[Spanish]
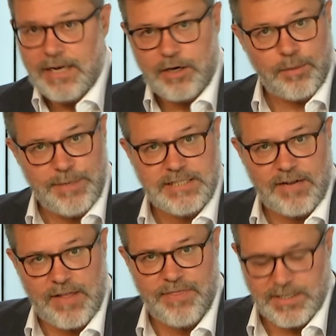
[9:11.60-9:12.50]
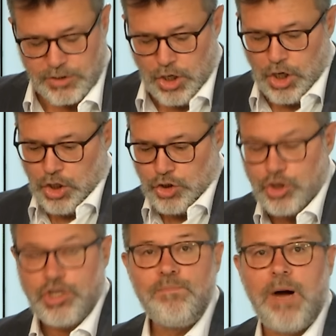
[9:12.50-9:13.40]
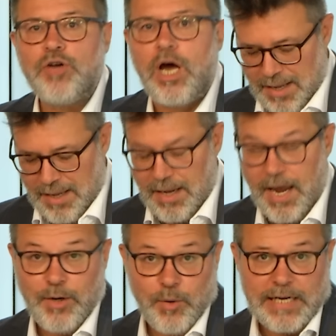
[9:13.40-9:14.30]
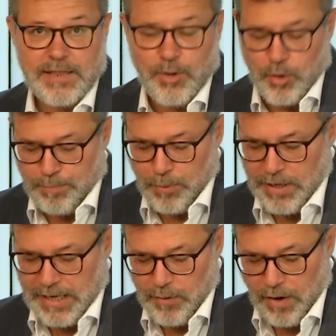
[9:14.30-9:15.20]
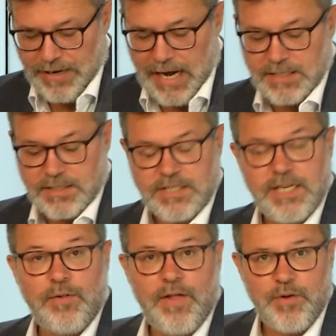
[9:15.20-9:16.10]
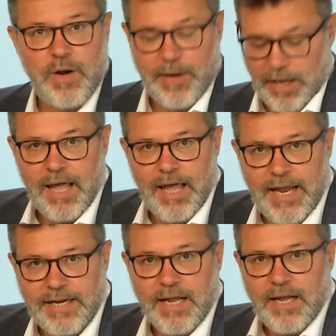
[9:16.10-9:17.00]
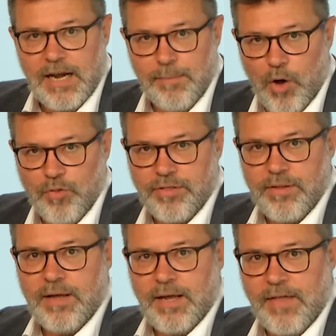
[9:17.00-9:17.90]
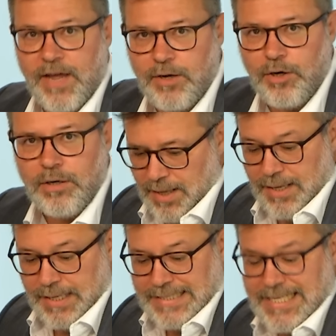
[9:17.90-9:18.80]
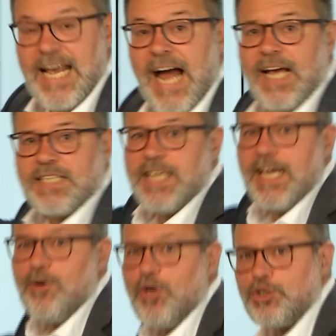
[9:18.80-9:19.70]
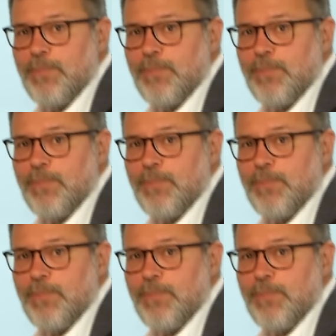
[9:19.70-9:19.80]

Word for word: del economista francés Jutin Pagona, en un artículo publicado a finales del siglo XIX en Le Monde, Edero, si ganas 100 euros